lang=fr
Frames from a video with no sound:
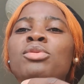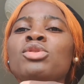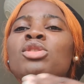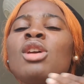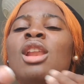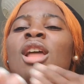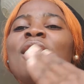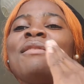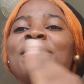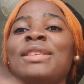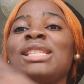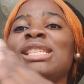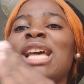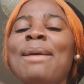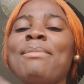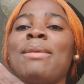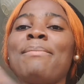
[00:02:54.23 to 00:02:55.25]
plus que leur
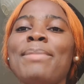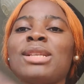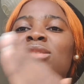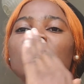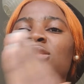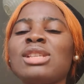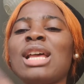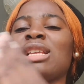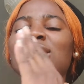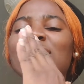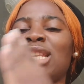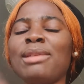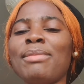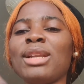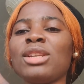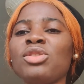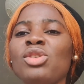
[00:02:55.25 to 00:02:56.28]
visa même, parce que ça,
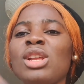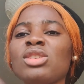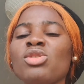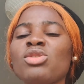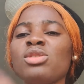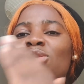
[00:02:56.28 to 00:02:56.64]
cette immatriculation,